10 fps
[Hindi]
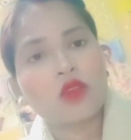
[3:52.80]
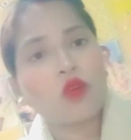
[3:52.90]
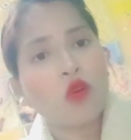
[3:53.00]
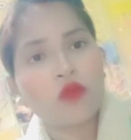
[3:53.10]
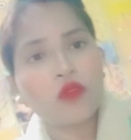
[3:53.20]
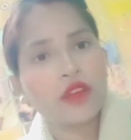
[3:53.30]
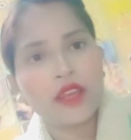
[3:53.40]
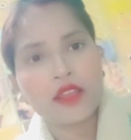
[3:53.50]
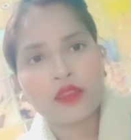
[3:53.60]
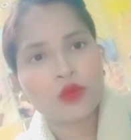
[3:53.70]
होपफुली
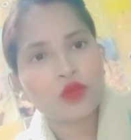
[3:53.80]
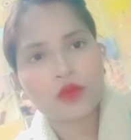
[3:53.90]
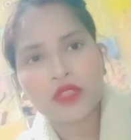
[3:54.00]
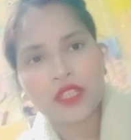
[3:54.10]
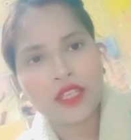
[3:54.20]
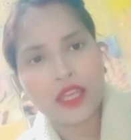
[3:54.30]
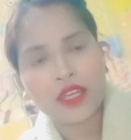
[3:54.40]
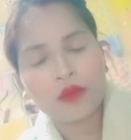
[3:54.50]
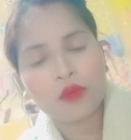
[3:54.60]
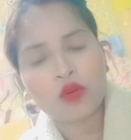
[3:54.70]
ऐसा कुछ भी नहीं
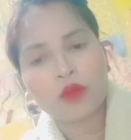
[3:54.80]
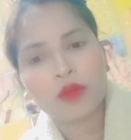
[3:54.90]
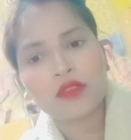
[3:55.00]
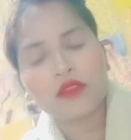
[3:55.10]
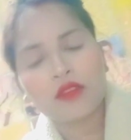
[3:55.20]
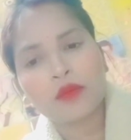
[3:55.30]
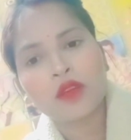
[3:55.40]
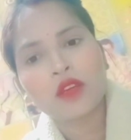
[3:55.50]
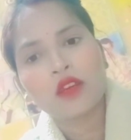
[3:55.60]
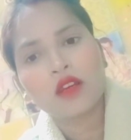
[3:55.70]
आया रिपोर्ट में
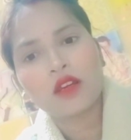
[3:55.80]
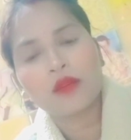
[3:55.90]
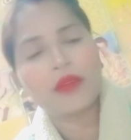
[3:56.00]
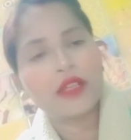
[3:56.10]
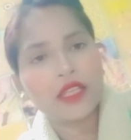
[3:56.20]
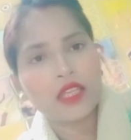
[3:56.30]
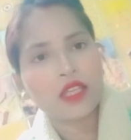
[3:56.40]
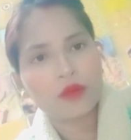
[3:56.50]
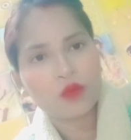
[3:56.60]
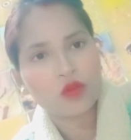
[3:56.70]
सिर्फ ब्लड की
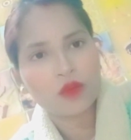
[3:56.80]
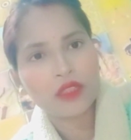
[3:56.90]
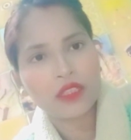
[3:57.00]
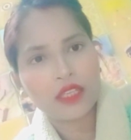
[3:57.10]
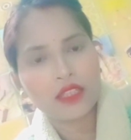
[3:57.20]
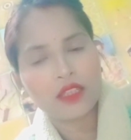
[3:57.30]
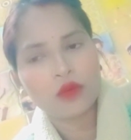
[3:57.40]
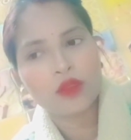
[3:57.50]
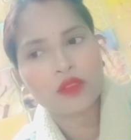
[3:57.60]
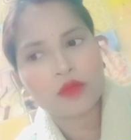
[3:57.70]
कमी मुझे बताई थी
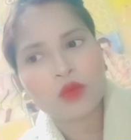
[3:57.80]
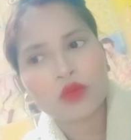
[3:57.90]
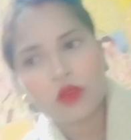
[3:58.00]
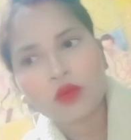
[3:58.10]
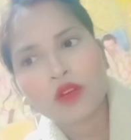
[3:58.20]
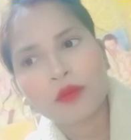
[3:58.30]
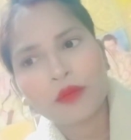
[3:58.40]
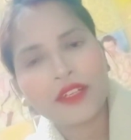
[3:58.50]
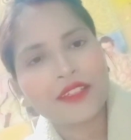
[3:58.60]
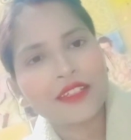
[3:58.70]
तो बस मैं उसी को
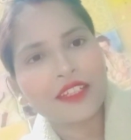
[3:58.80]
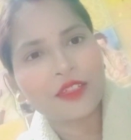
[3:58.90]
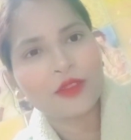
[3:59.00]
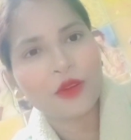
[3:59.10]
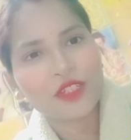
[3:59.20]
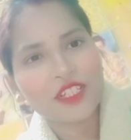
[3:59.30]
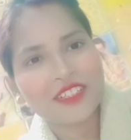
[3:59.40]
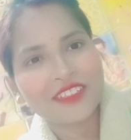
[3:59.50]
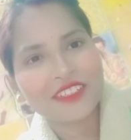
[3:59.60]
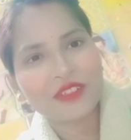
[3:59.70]
कंप्लीट करने की कोशिश
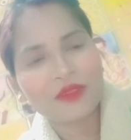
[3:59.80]
कर रही